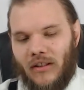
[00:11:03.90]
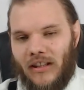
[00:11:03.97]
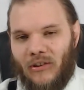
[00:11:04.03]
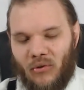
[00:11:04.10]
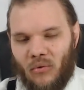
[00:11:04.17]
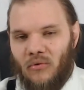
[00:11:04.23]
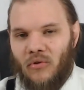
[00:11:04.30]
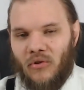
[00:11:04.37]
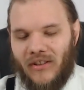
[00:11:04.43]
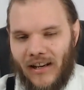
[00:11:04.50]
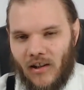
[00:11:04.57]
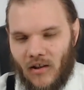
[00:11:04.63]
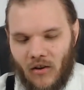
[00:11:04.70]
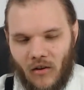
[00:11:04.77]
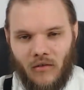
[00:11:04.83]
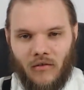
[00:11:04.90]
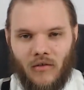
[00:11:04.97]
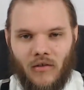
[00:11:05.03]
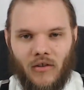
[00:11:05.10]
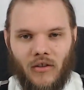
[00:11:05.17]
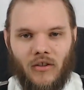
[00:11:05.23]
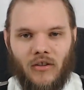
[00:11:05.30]
ils sont de quel
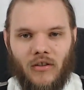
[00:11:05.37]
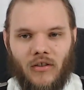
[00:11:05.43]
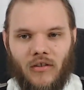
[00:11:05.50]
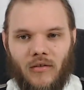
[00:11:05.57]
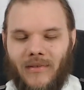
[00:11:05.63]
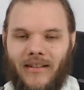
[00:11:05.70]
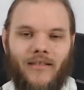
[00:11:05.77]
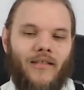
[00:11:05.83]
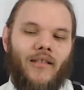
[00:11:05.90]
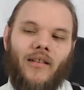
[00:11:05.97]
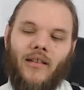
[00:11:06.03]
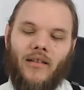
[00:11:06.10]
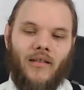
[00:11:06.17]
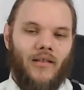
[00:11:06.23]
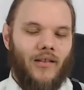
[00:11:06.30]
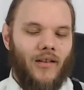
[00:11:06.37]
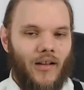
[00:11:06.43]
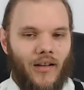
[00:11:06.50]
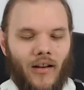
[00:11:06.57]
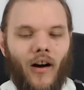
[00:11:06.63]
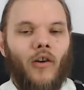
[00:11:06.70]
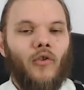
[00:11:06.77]
camp mais
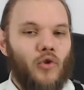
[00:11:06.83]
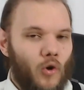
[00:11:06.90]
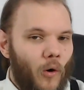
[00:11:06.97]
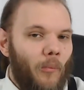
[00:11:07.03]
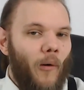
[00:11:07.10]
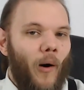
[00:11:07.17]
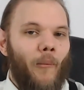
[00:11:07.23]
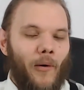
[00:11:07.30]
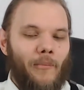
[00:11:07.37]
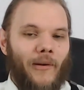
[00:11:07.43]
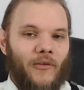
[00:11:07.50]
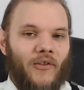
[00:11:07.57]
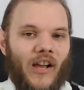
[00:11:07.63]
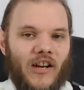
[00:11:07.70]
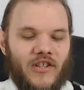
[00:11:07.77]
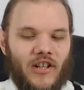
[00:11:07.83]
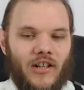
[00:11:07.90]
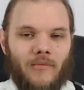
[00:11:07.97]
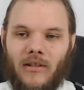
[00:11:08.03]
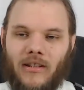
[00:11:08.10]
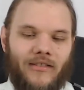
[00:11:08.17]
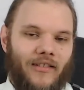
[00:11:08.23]
Alors je comprends pour le personnage, hein,
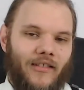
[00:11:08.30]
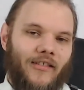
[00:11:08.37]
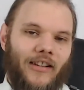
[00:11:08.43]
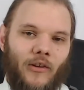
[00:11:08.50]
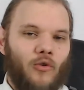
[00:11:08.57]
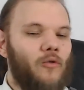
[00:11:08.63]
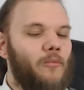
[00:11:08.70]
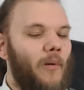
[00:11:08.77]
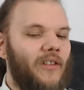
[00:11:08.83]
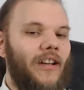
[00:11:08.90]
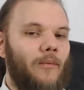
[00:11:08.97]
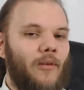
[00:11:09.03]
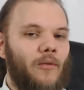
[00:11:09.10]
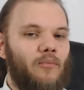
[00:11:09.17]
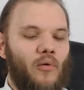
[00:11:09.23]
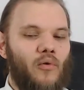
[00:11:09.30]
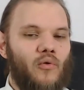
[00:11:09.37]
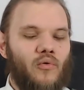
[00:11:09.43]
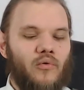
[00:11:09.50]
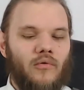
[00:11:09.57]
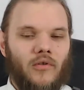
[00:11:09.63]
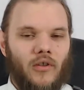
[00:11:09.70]
mais c'est insupportable. Pour le
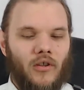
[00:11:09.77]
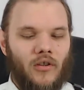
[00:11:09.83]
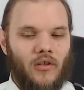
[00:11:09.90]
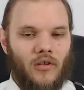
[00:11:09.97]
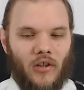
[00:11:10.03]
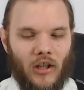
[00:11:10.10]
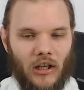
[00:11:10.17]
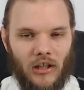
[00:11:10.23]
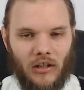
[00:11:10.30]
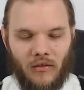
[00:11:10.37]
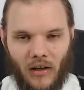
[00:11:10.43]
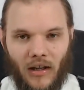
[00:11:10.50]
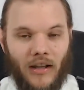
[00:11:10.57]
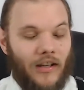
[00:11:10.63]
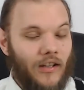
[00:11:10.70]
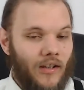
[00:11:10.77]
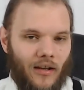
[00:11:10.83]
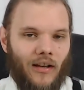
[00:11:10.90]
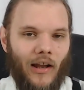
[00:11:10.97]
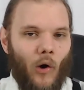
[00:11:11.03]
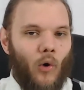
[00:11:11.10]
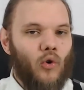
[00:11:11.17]
coup, euh, et euh,
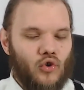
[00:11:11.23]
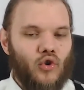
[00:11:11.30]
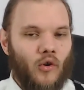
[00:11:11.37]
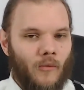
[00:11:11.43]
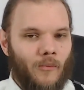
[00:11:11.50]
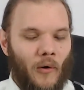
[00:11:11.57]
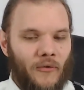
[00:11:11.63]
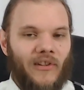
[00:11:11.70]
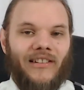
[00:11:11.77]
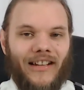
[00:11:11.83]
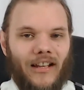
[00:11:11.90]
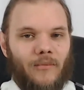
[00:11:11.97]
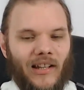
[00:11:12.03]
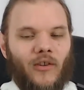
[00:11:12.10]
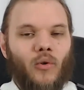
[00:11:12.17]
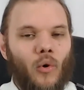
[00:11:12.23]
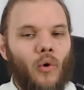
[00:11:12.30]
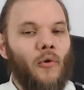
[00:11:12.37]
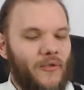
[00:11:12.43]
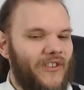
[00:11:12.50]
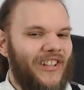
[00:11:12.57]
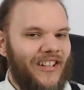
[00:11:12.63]
là, je comprends aussi très bien que
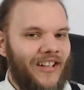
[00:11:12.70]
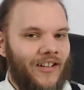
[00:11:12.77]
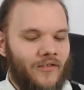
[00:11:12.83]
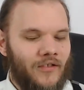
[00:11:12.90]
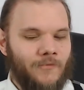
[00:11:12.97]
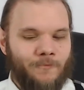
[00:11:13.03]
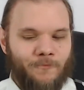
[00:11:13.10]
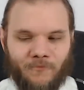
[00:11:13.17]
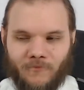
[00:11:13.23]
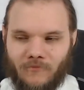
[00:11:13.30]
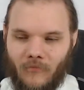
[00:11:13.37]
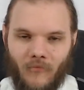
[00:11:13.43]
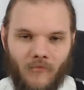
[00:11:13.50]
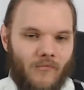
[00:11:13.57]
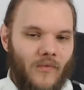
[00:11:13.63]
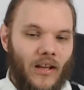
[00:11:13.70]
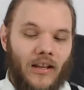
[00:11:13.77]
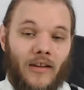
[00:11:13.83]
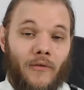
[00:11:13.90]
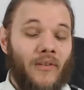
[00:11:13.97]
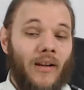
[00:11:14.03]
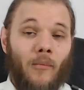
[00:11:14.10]
eux s'énervent.
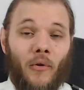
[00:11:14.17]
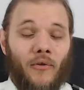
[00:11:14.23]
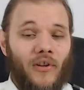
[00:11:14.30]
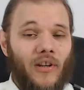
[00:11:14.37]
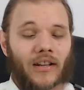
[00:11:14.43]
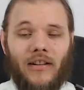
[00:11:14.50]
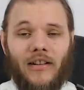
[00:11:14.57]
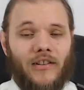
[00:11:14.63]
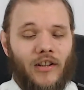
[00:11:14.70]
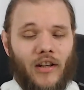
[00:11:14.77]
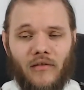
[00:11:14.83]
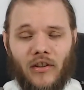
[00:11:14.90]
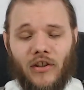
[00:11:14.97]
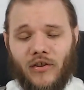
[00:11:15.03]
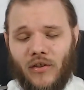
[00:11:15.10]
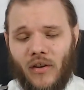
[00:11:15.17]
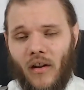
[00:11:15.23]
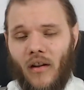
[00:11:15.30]
Et finalement, c'est réglé très vite.